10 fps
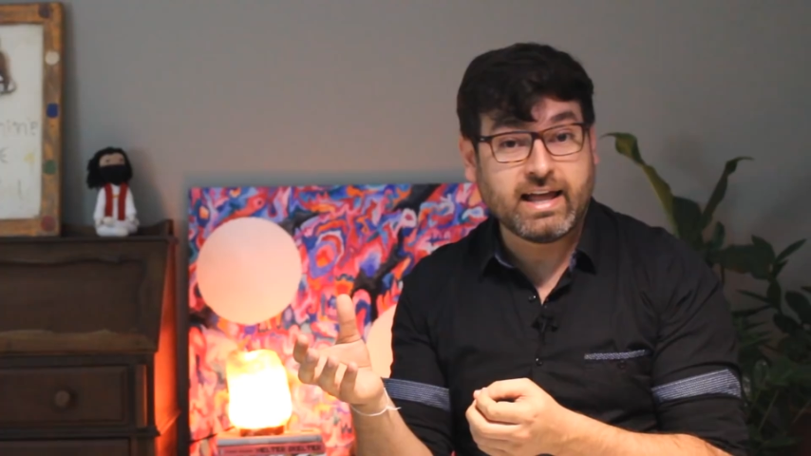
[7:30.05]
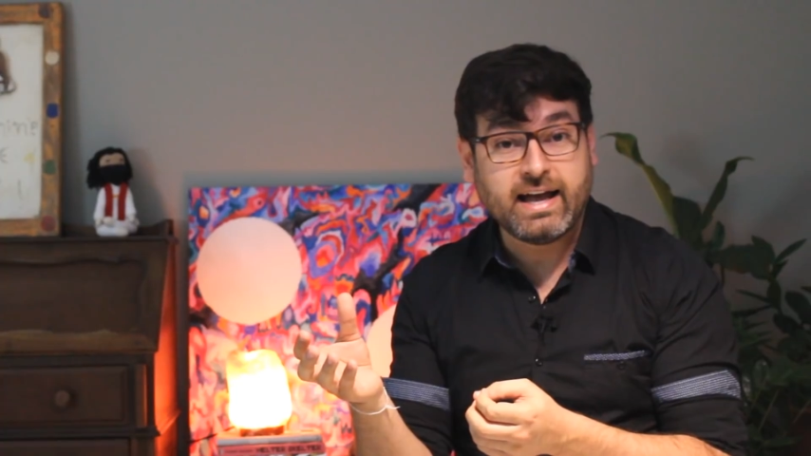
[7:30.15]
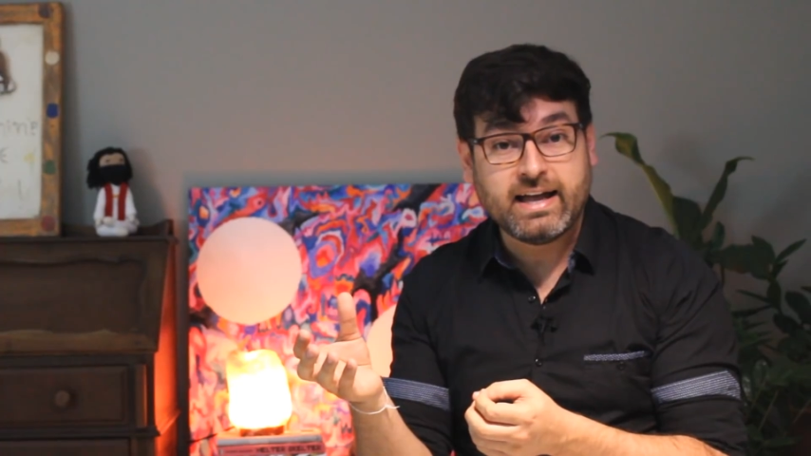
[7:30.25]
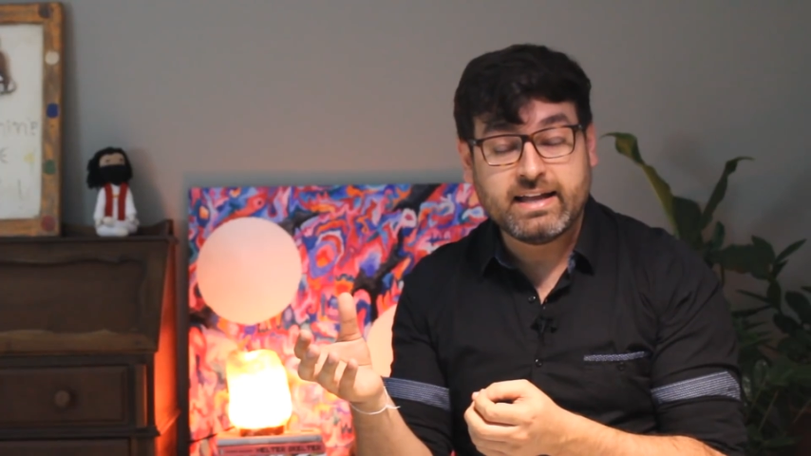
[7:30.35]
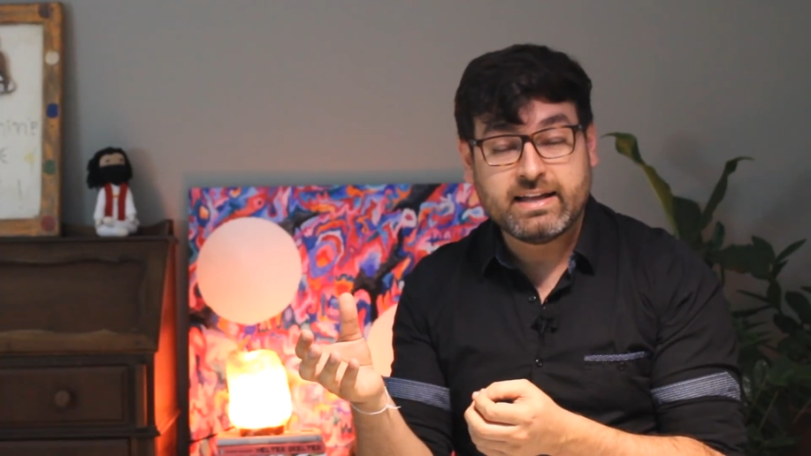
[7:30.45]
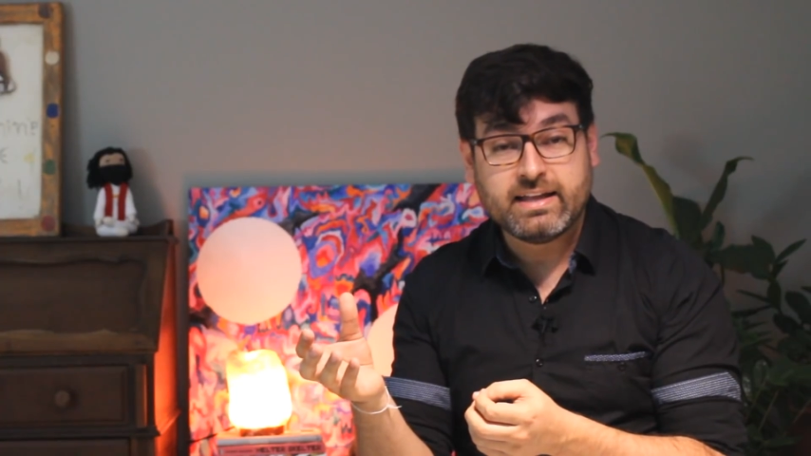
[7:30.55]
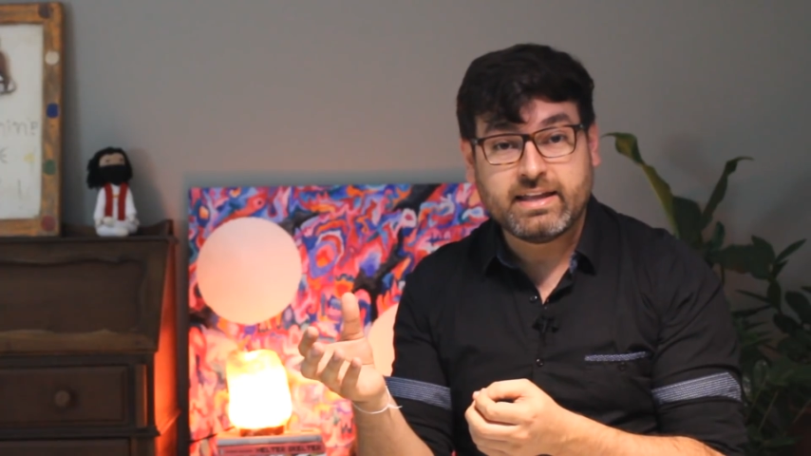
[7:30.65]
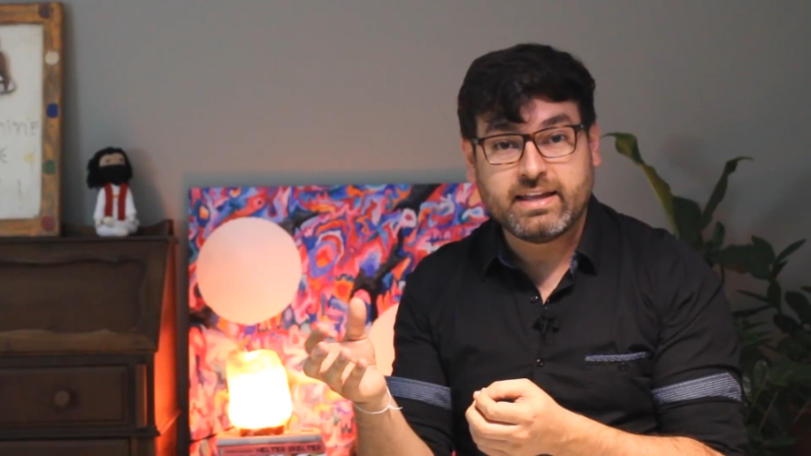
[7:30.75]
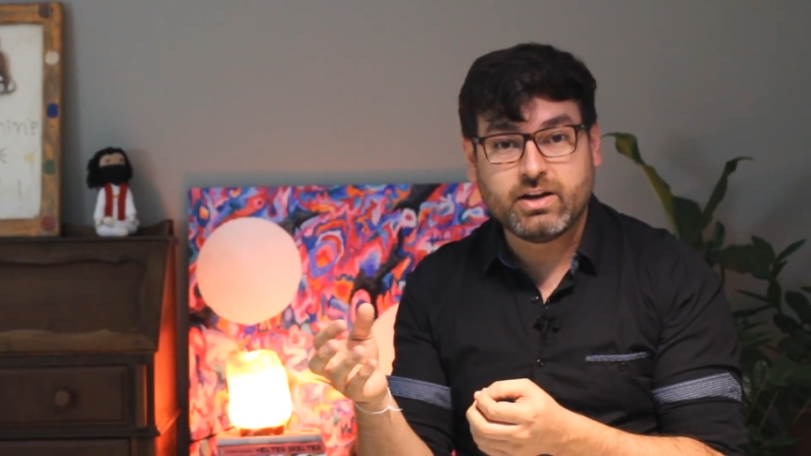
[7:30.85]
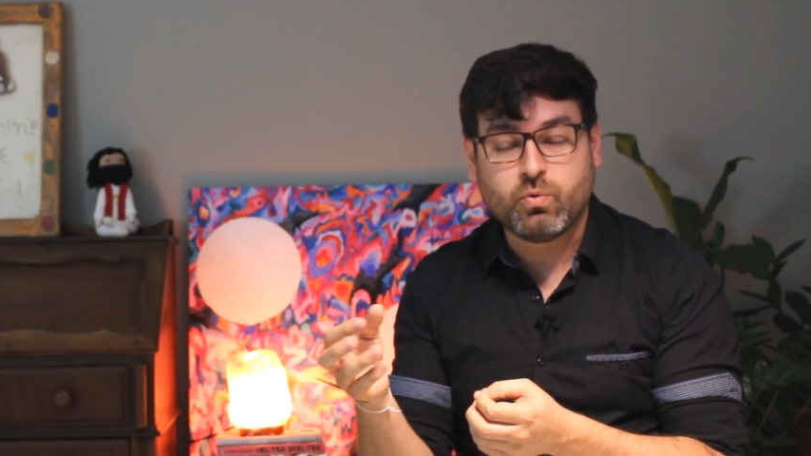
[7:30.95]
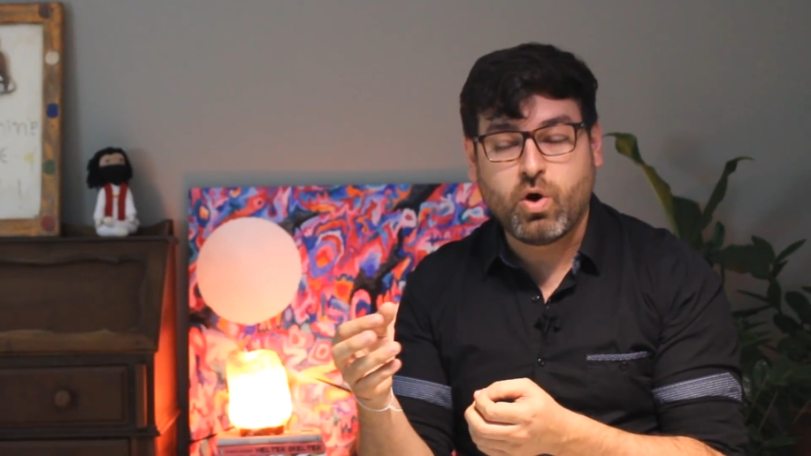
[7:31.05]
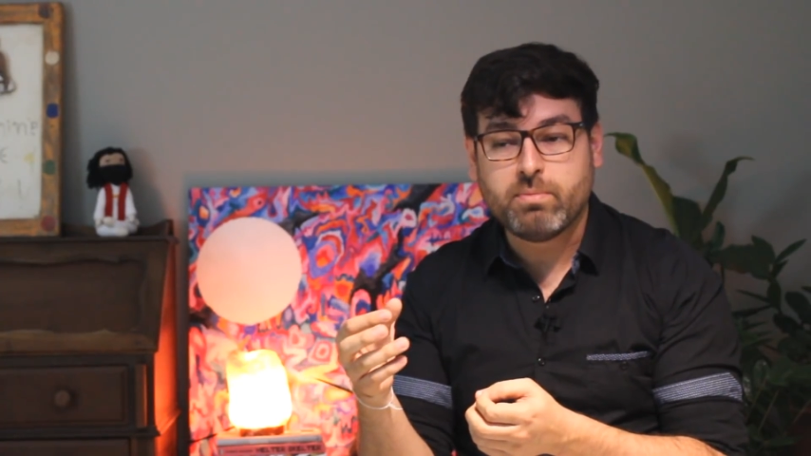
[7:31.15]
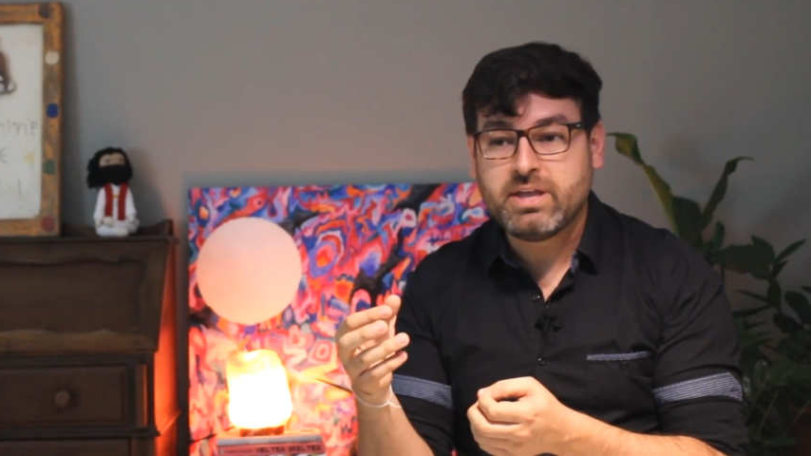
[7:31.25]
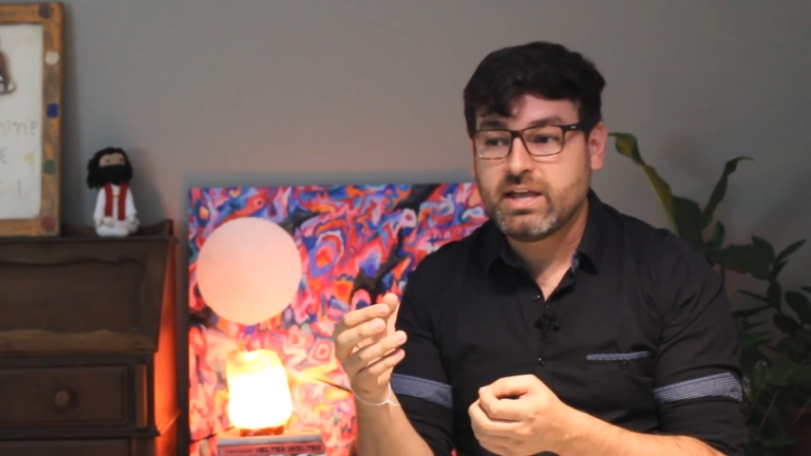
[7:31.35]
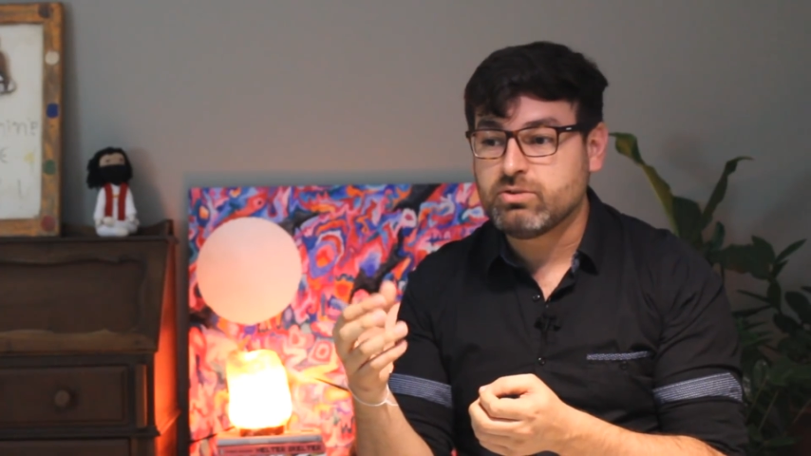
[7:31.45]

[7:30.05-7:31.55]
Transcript: lá é um homem